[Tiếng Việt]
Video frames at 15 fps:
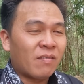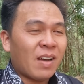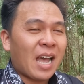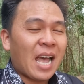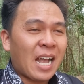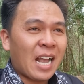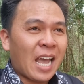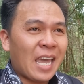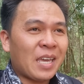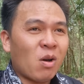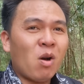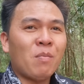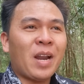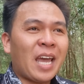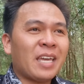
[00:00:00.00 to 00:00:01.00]
Và ngày
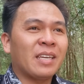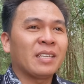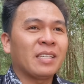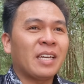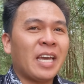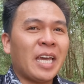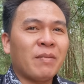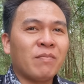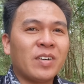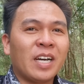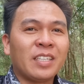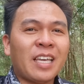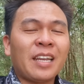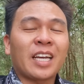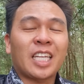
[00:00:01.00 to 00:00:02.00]
hôm nay em
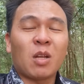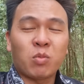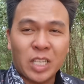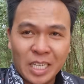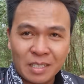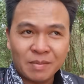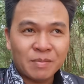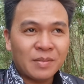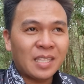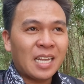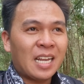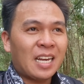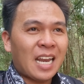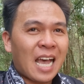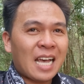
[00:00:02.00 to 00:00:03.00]
vừa nhận được cái thông tin
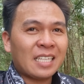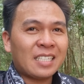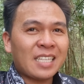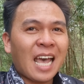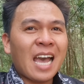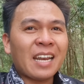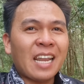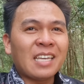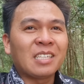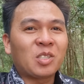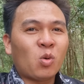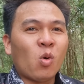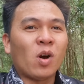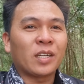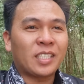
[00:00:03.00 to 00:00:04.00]
là gia đình
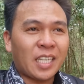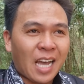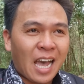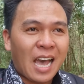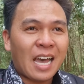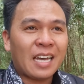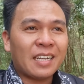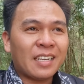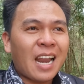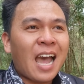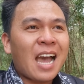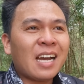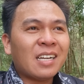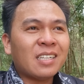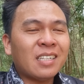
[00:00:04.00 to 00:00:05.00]
của chị Hà
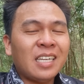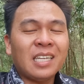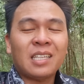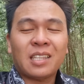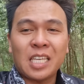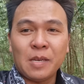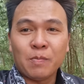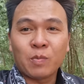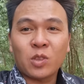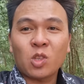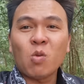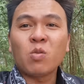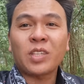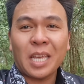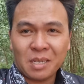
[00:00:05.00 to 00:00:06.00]
đang đi tìm
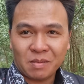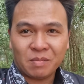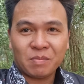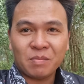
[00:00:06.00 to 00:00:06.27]
tung tích